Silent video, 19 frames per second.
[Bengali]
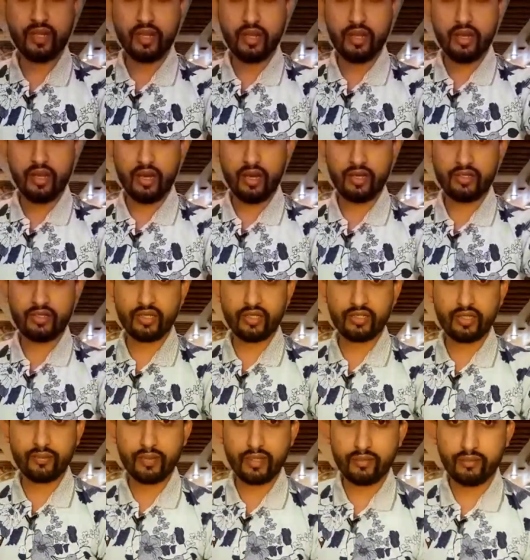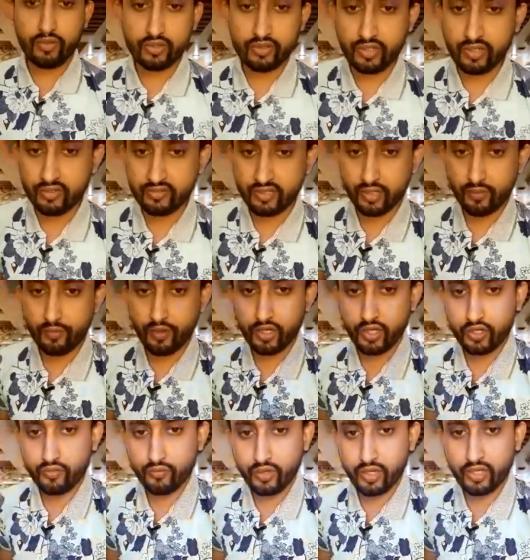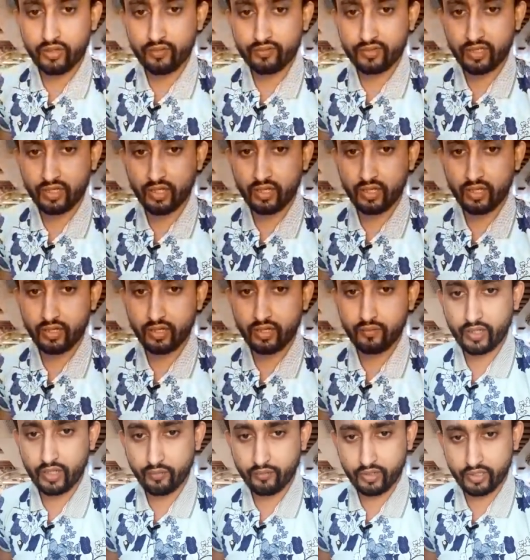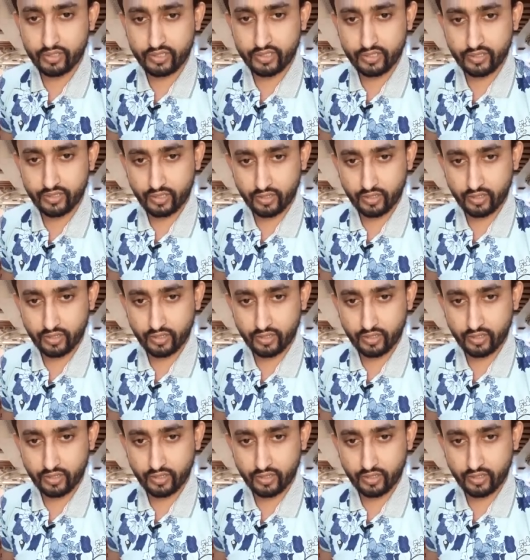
আরিশা জামান বলছেন আসসালামু আলাইকুম আলাইকুম সালাম কেমন আছেন হ্যালো